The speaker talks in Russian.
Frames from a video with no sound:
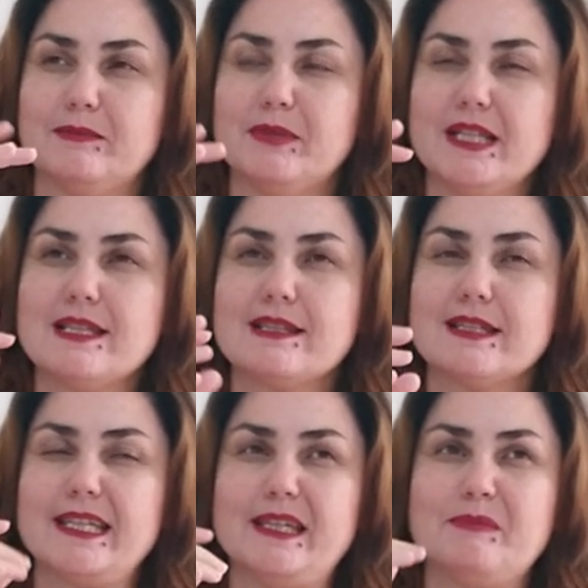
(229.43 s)
бриз
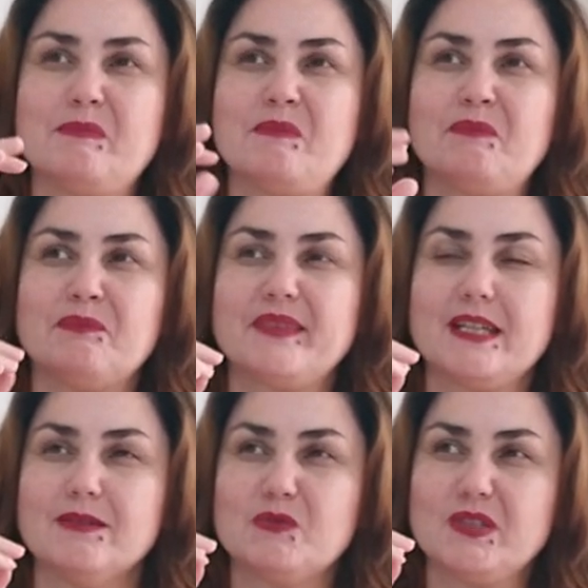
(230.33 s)
и
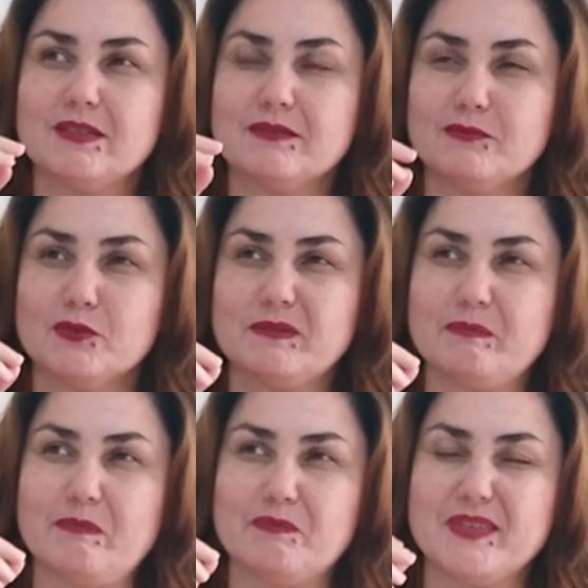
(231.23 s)
вот этот вот,
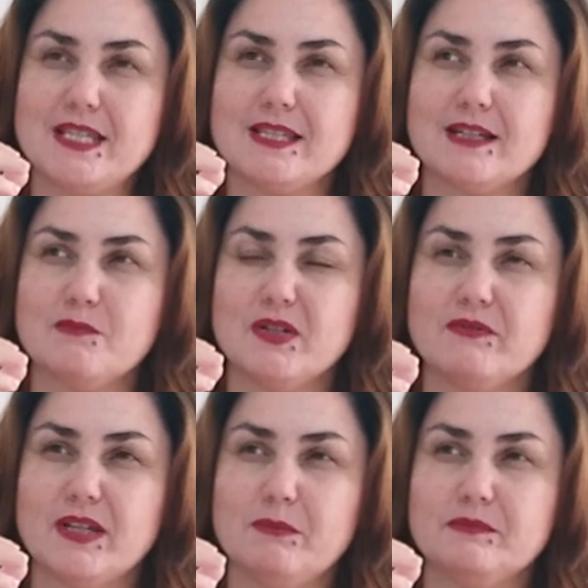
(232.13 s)
знаете, как мы
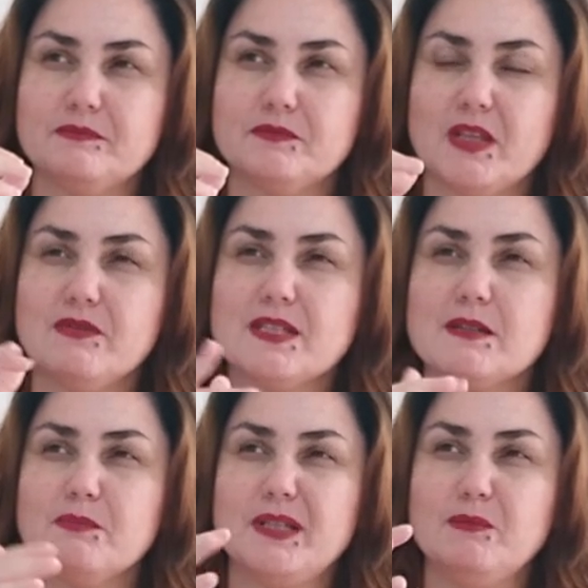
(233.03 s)
говорим,
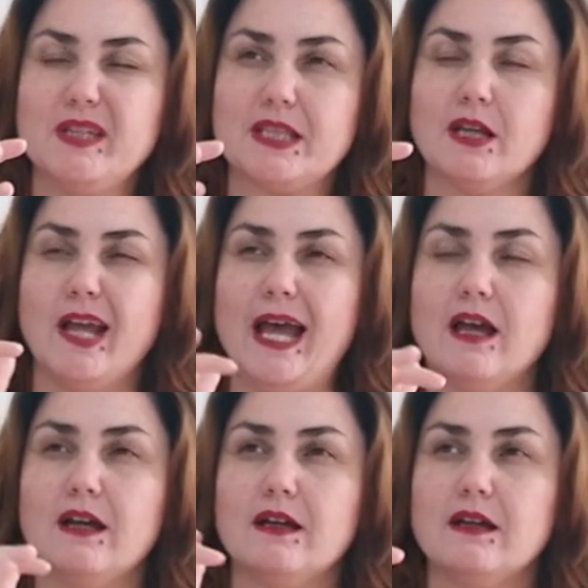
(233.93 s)
ветер перемен.
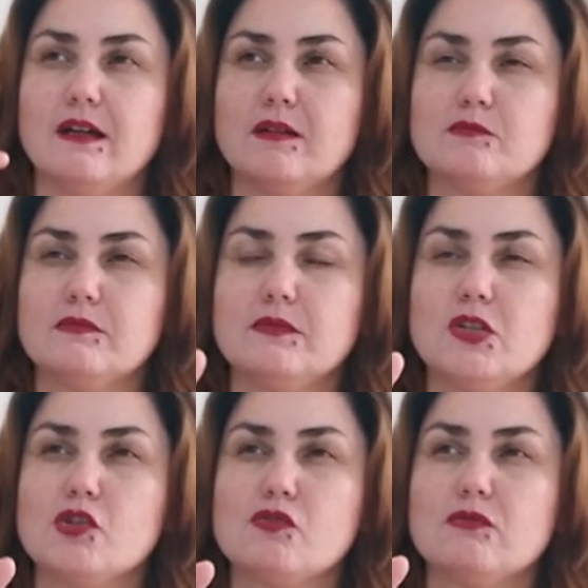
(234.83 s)
А,
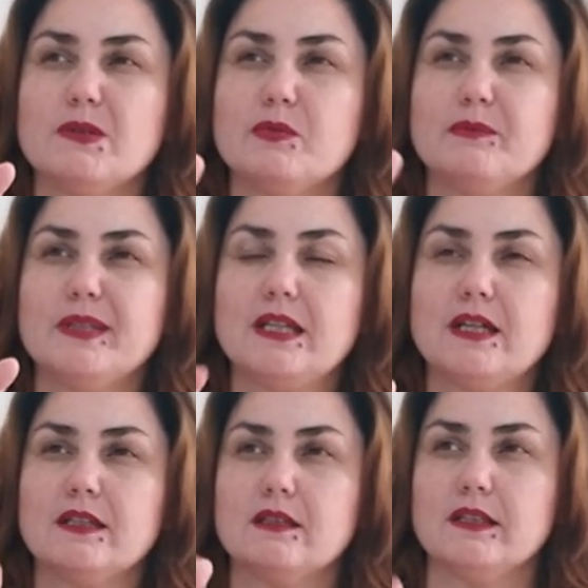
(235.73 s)
Еще
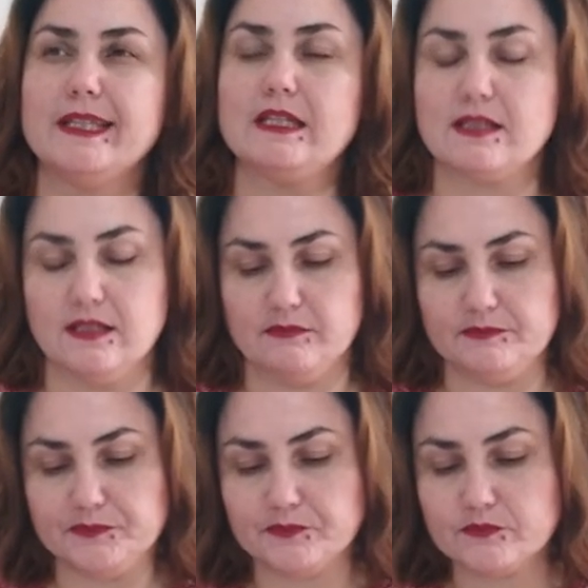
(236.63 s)
напоминает,
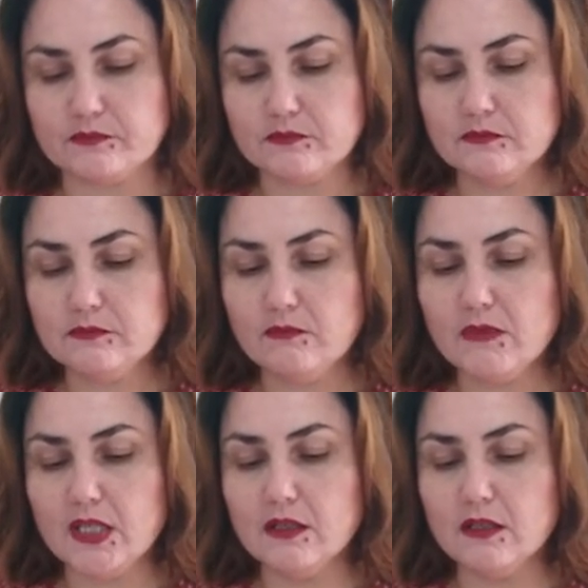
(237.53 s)
если
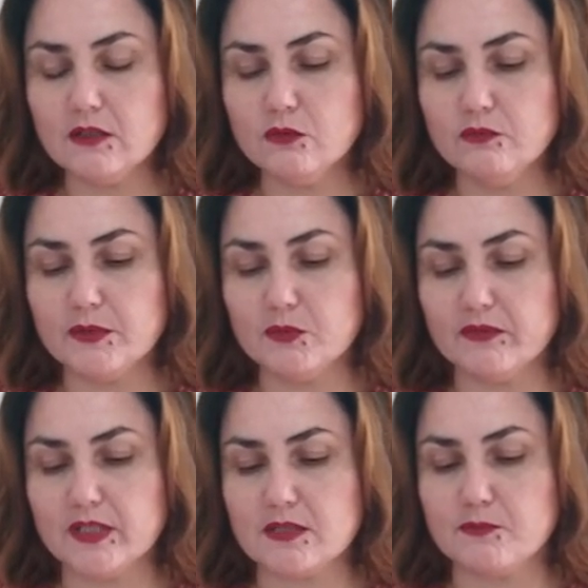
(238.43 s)
ну, вам
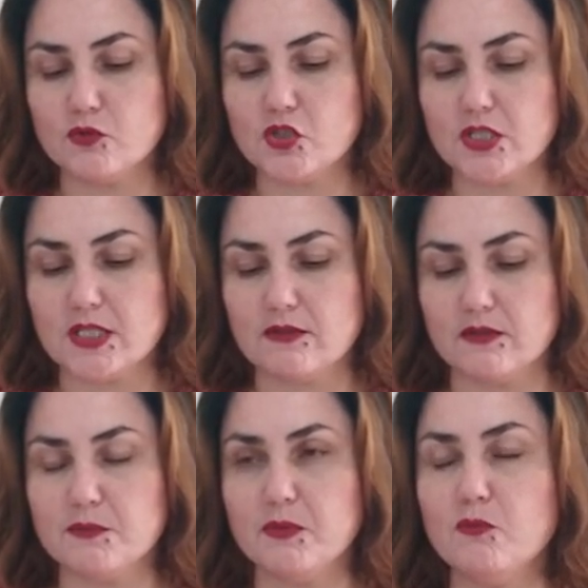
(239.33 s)
удавалось
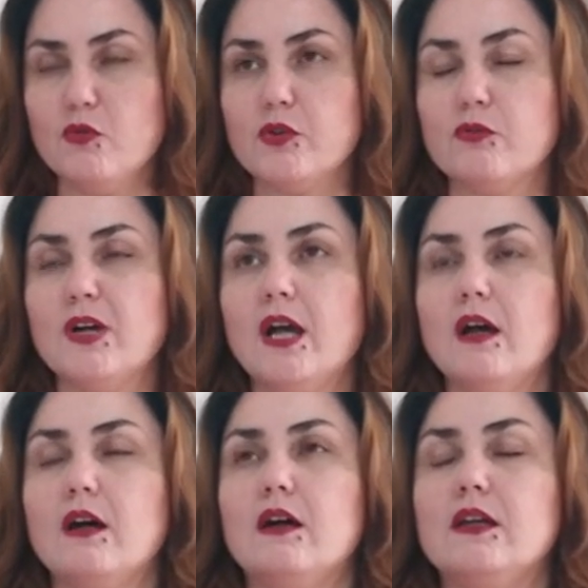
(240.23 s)
путешествовать по морю,
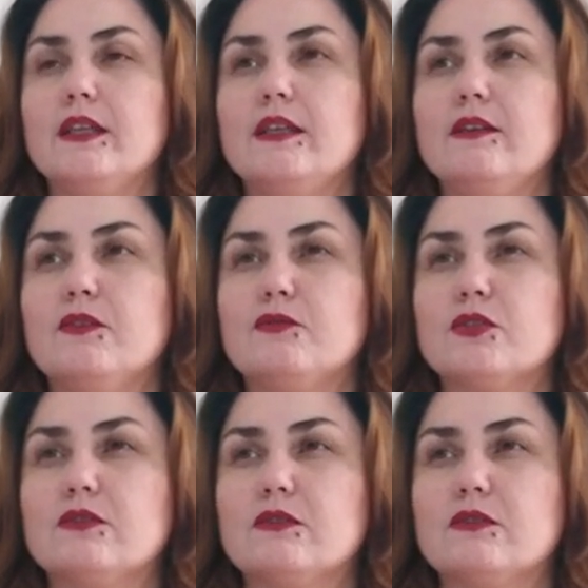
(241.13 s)
и вот